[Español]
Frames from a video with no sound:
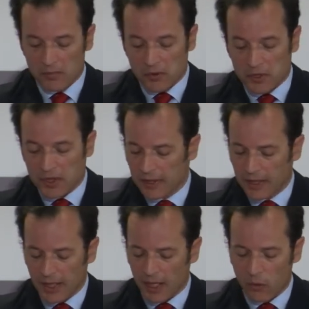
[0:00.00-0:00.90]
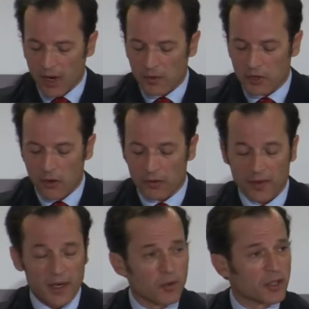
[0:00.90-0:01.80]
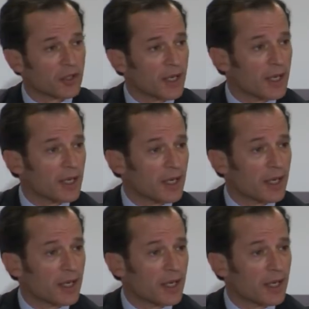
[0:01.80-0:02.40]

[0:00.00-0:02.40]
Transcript: pues calculamos que concederemos en el,